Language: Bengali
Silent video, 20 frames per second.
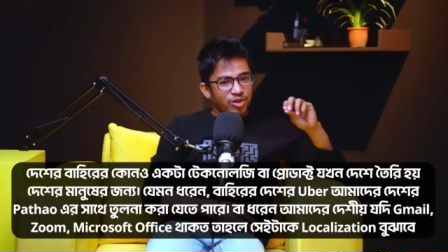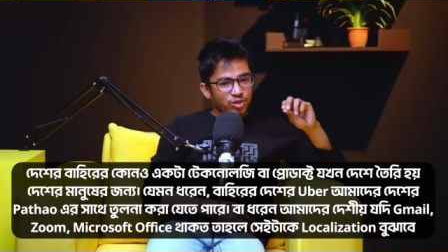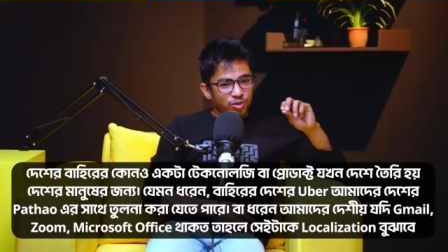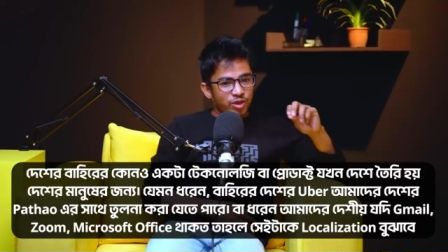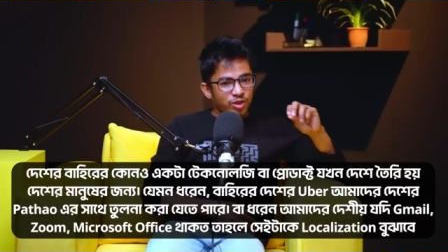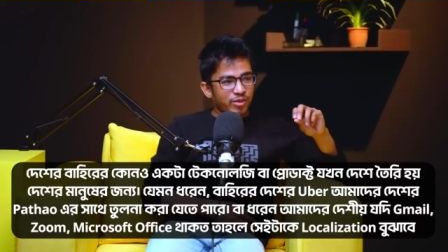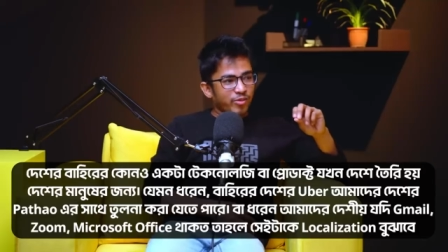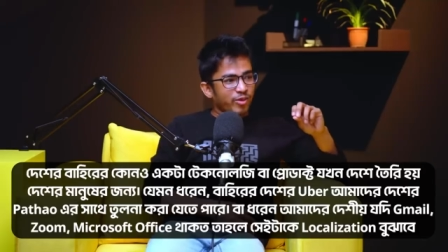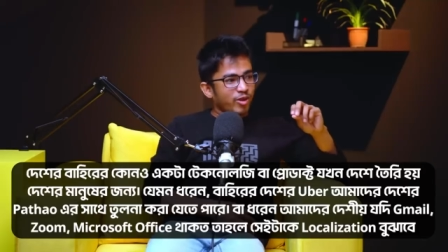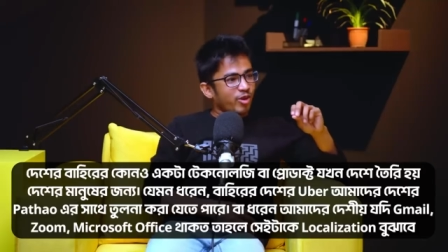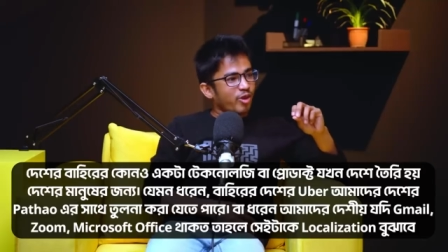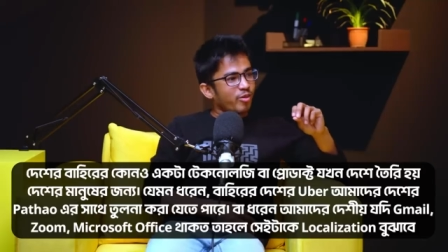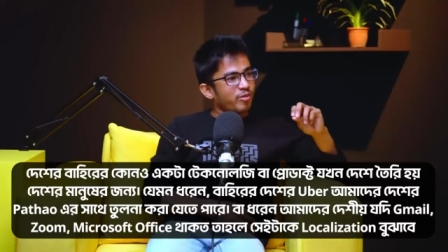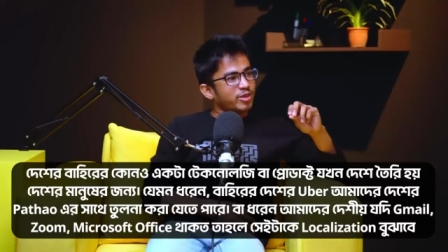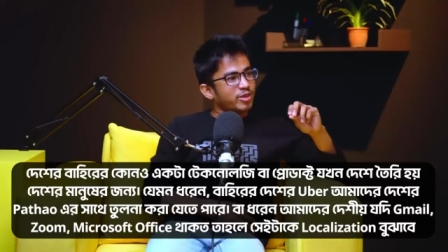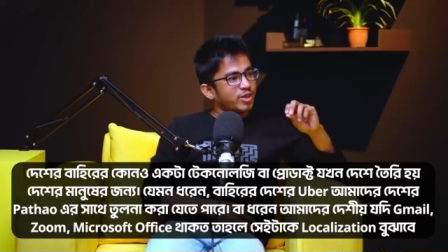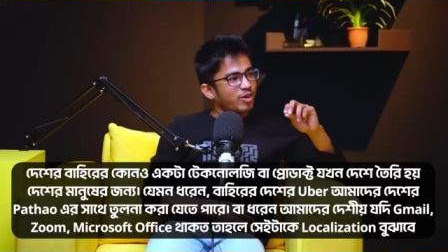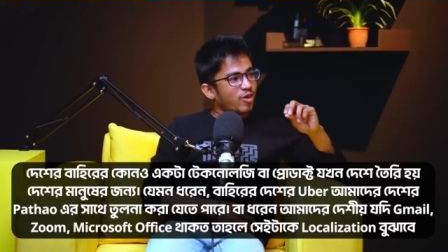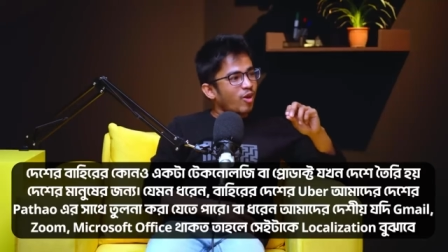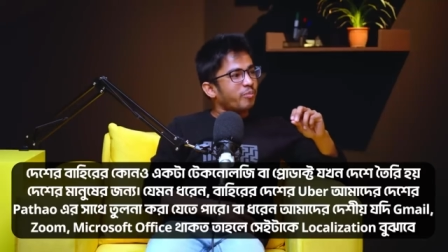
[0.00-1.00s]
শুনলে মনে
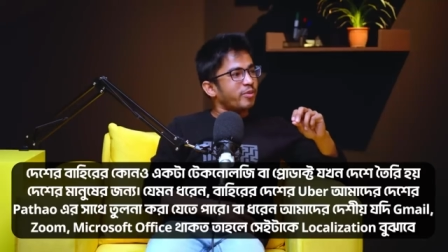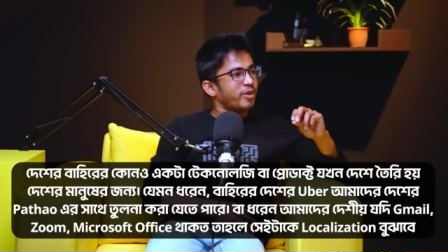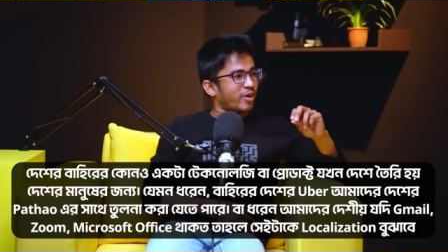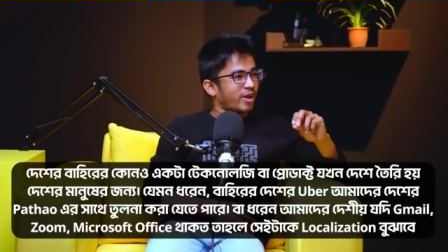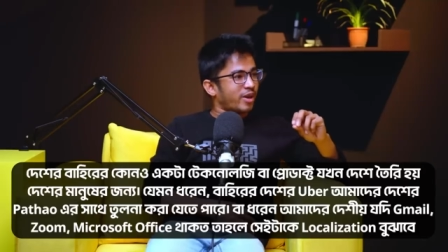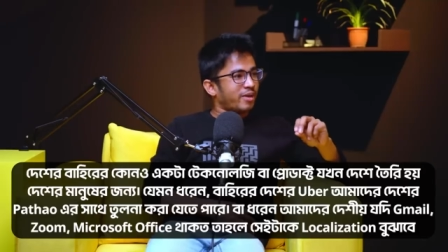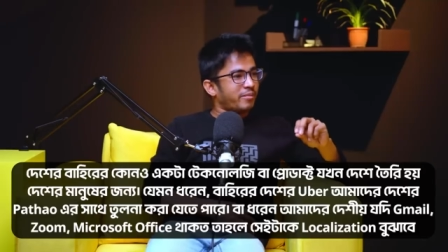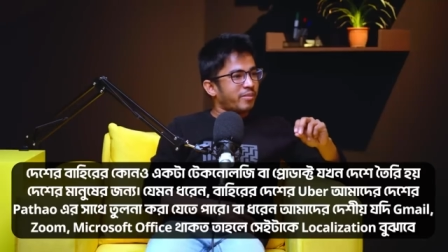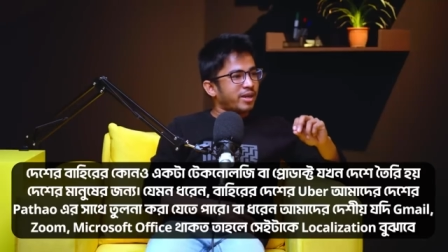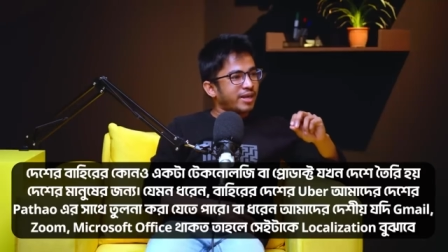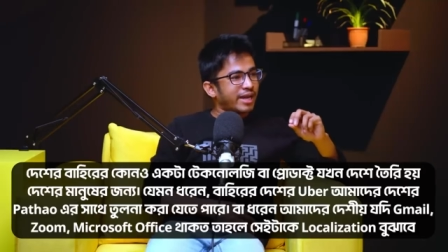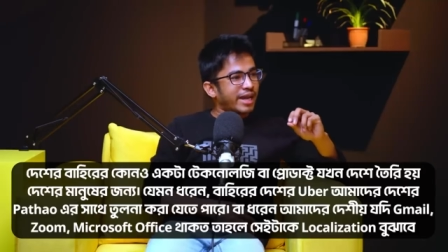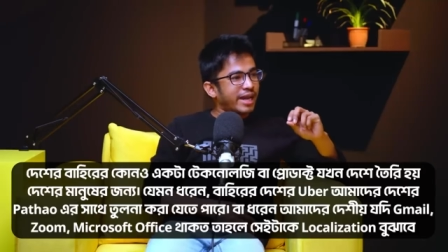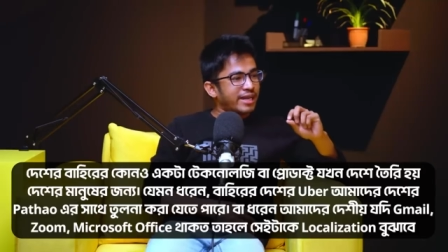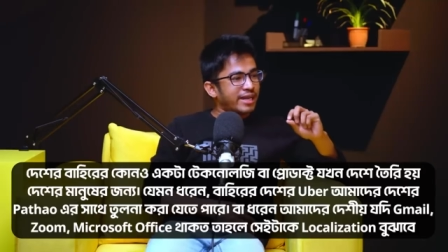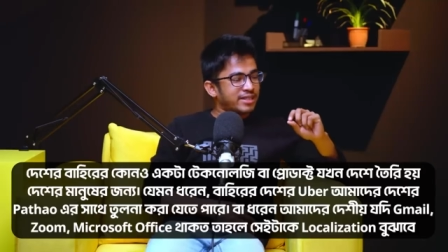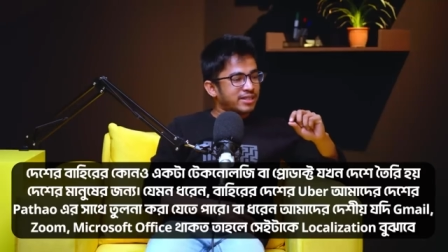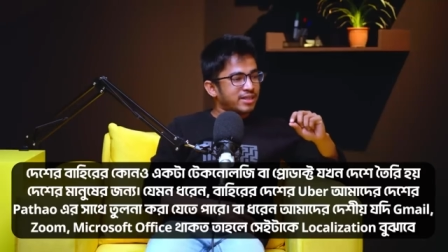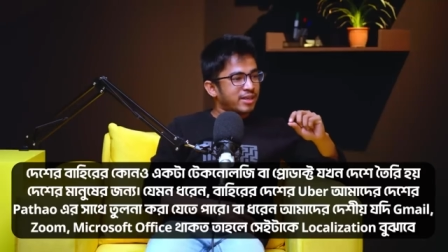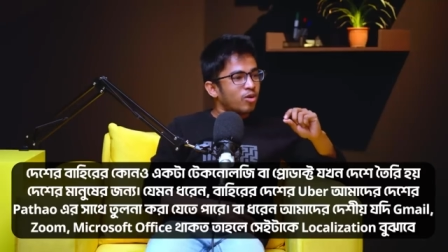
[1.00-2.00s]
হবে যে কপি করা বাট
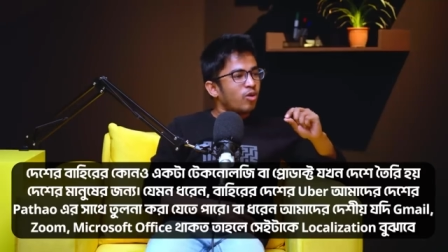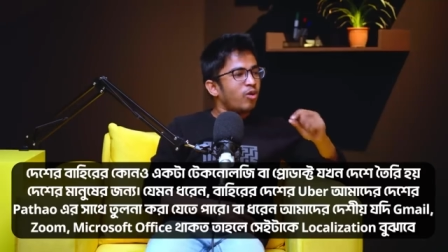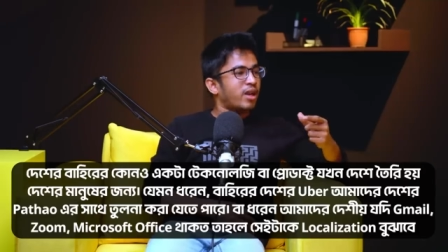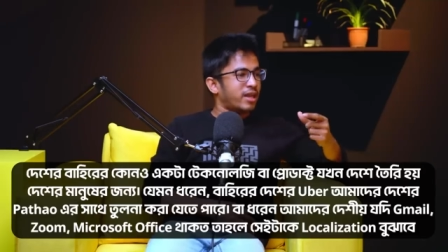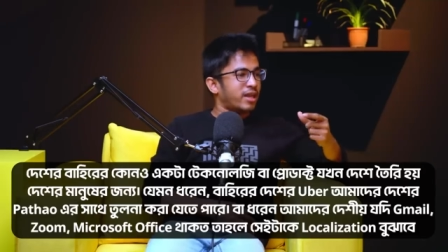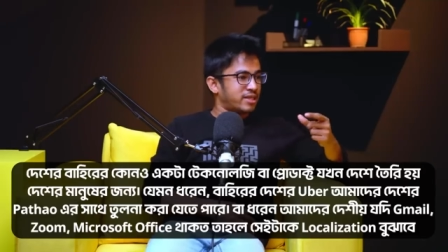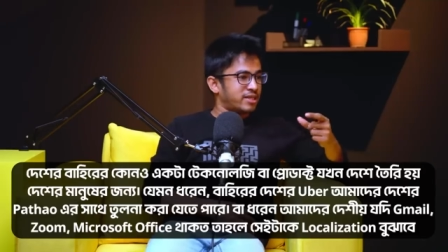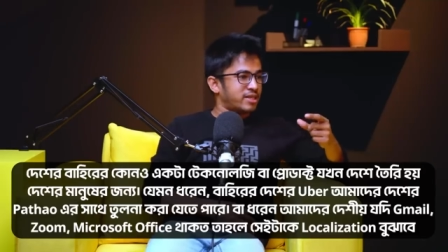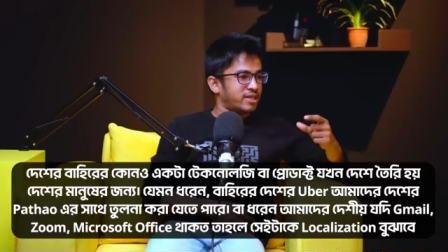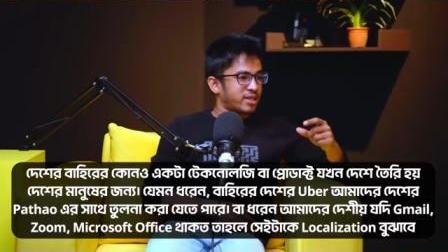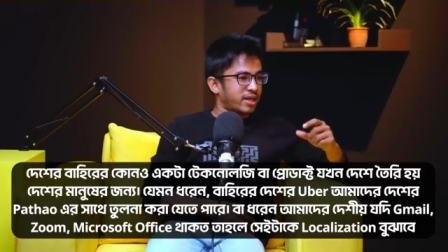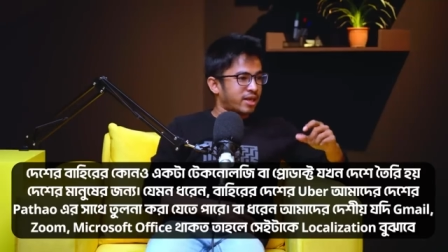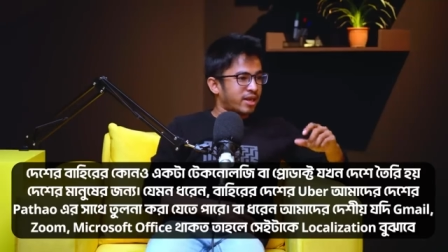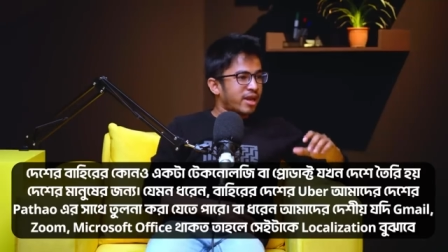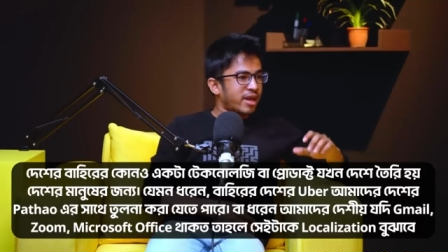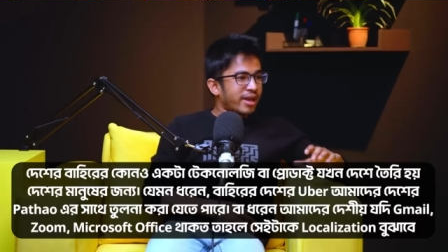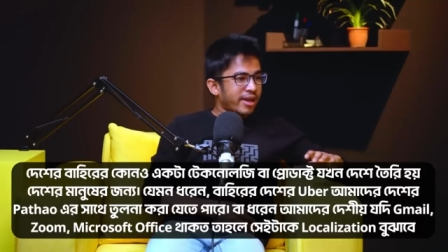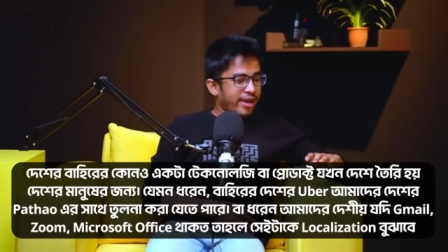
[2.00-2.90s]
ইটস এ লোকালাইজেশন